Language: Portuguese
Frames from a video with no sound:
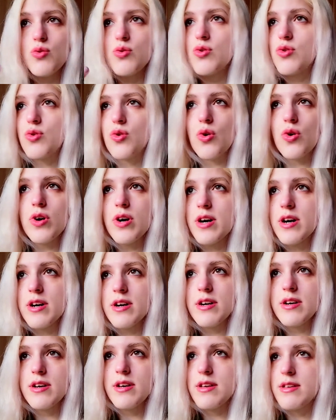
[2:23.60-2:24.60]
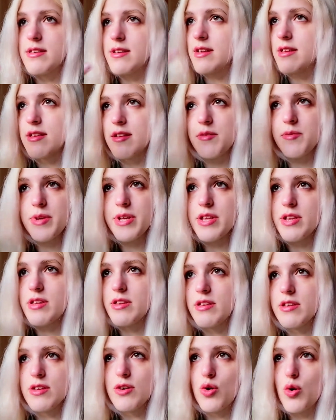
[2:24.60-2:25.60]
que tudo corra
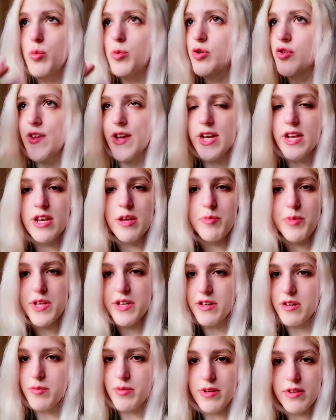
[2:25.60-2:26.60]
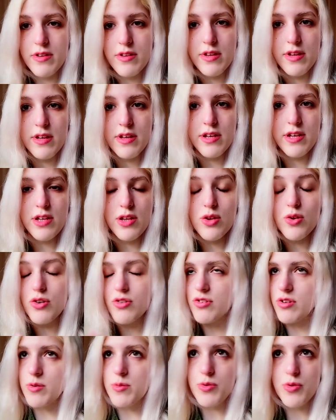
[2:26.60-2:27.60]
exatamente como eu tenho na minha cabeça e
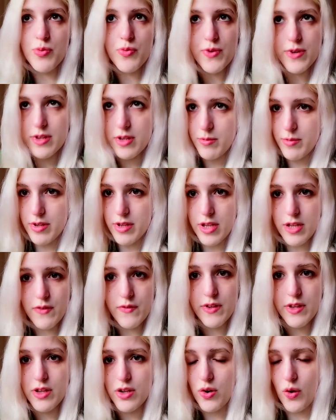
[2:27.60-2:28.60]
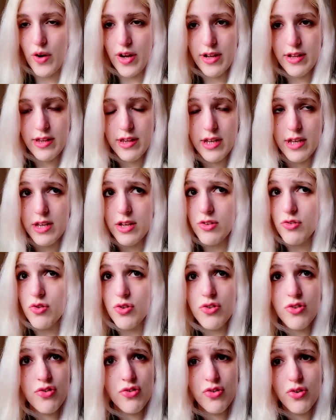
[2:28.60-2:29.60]
nós sabemos perfeitamente que a vida não é assim
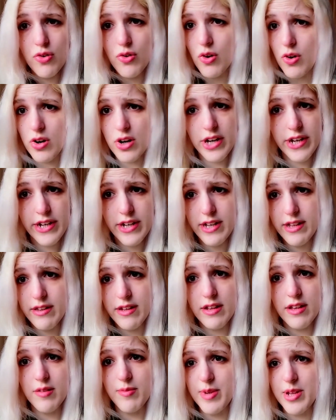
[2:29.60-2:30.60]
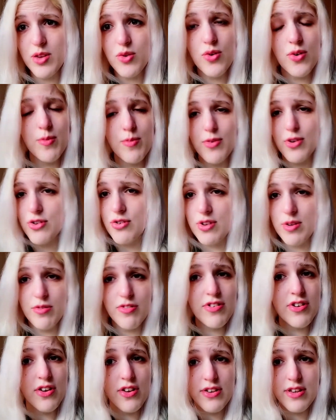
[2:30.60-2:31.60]
e as coisas não correm exatamente como
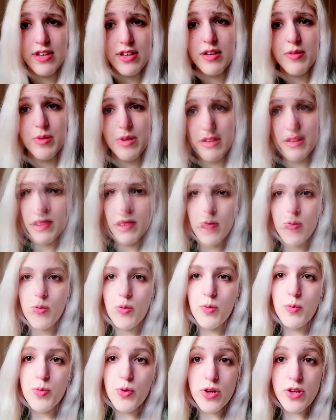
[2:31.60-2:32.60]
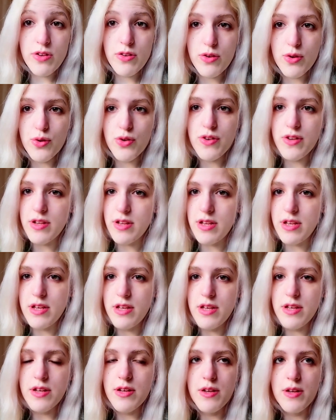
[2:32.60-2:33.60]
nós temos na nossa cabeça. Por isso eu
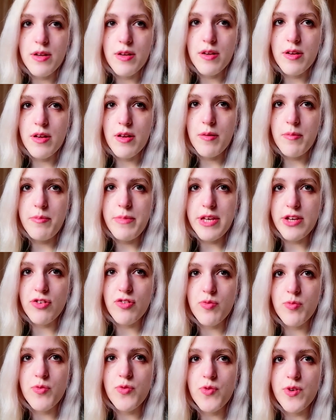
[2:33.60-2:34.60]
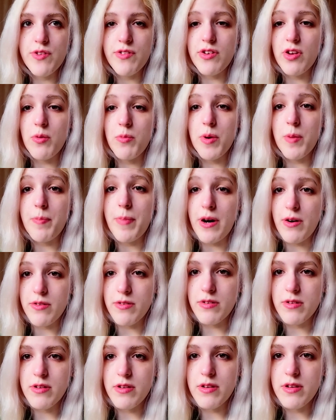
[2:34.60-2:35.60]
decidi mesmo fazer uma
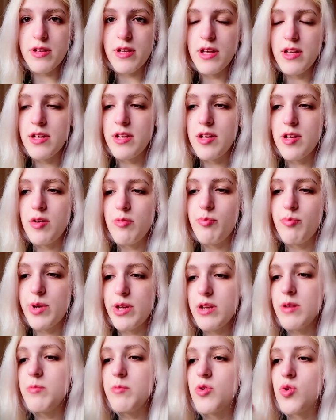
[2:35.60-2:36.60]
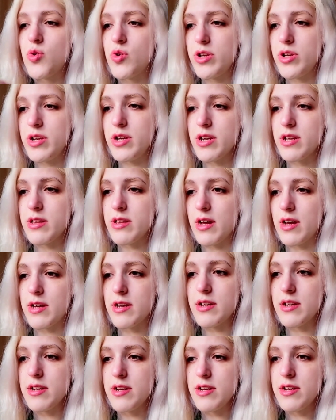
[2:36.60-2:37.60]
pausa para me
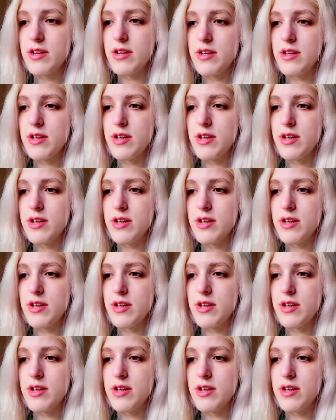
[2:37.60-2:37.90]
conectar